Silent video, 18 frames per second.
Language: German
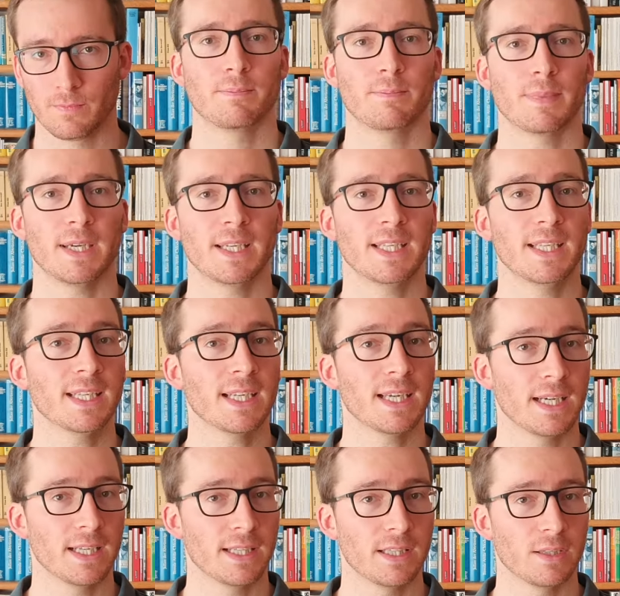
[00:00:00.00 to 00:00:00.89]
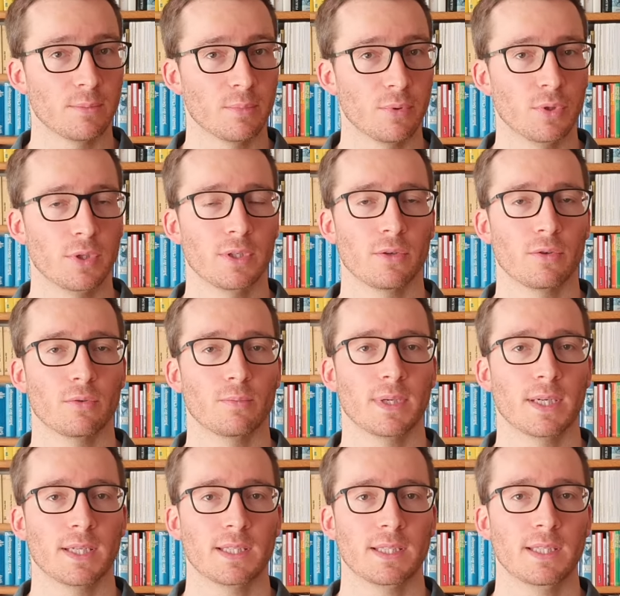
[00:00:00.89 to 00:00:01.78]
Bei den Arten der
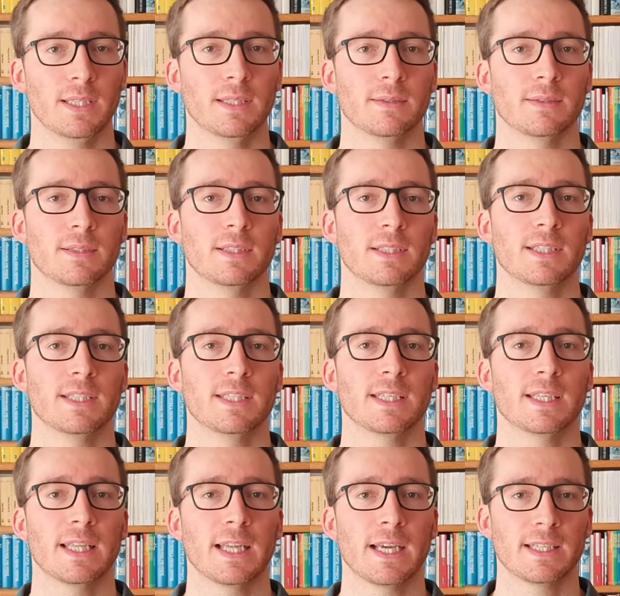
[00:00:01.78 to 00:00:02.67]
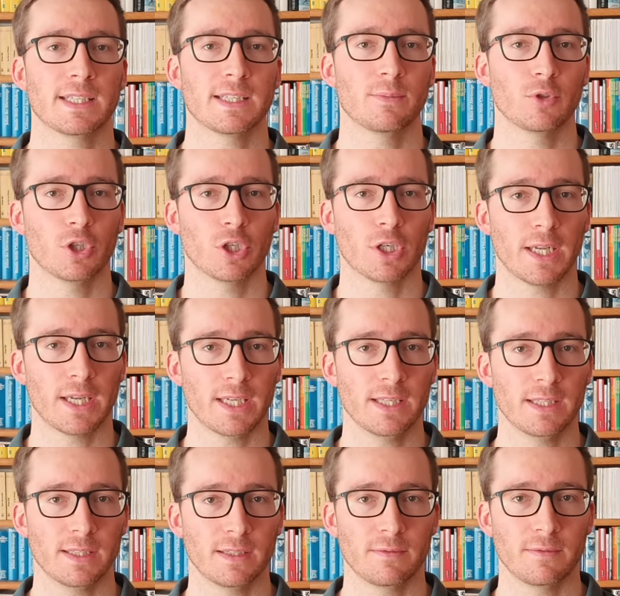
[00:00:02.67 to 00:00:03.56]
Polyneuropathie, die sich langsam und
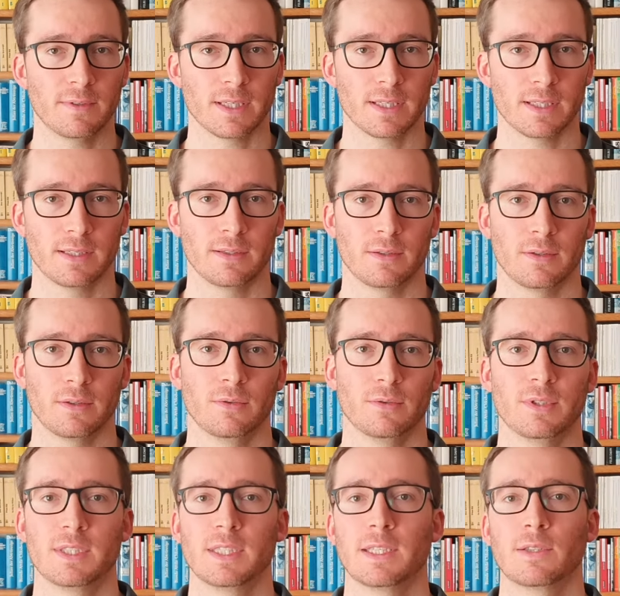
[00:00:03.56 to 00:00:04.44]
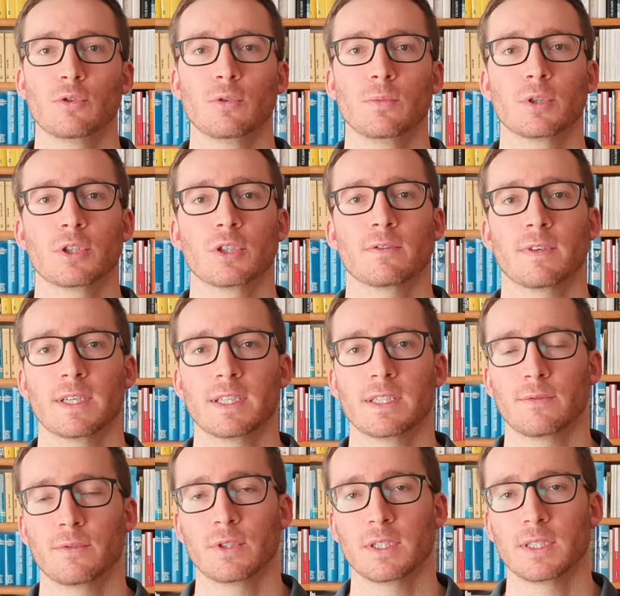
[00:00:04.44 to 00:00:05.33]
schleichend entwickeln und sich typischerweise
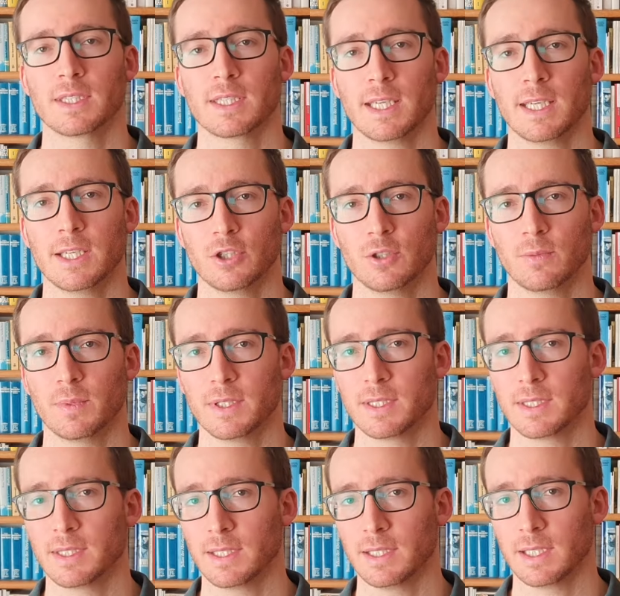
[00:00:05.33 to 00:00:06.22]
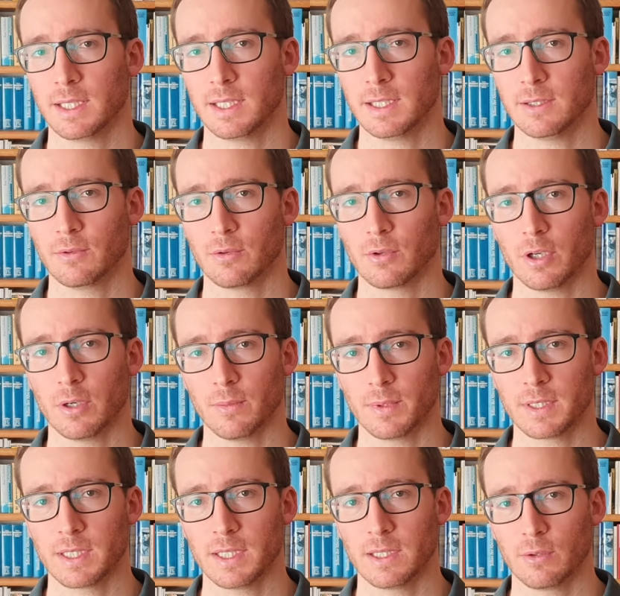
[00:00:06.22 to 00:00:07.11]
von den Zehenspitzen in Richtung
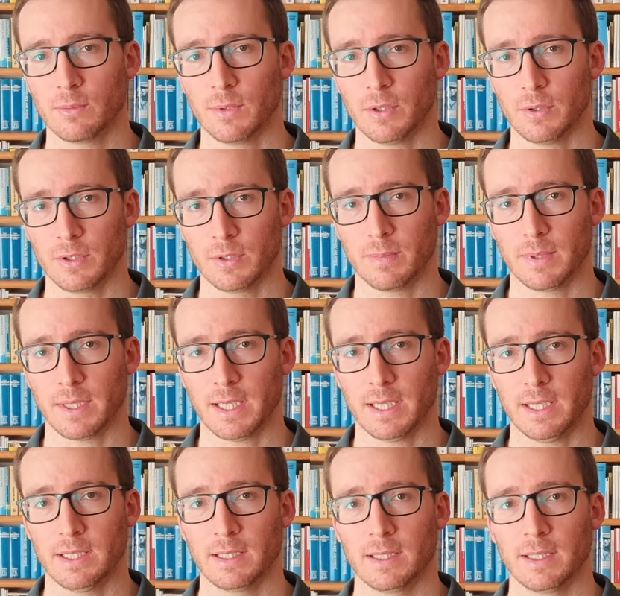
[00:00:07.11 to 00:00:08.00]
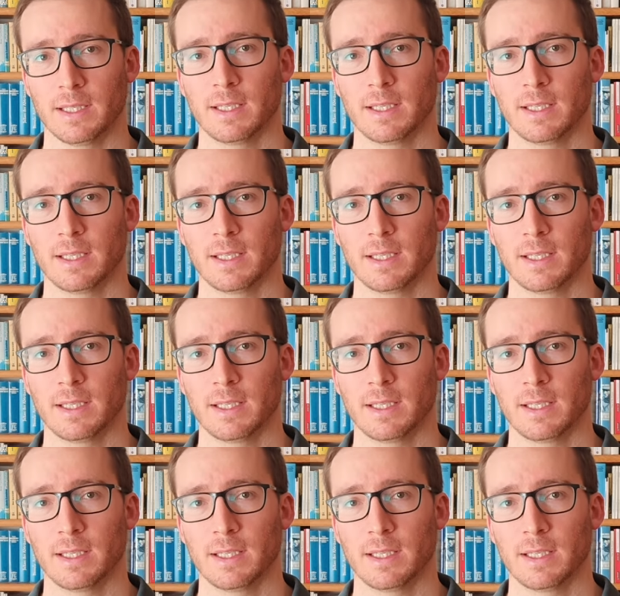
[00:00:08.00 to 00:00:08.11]
Körperzentrum ausbreiten,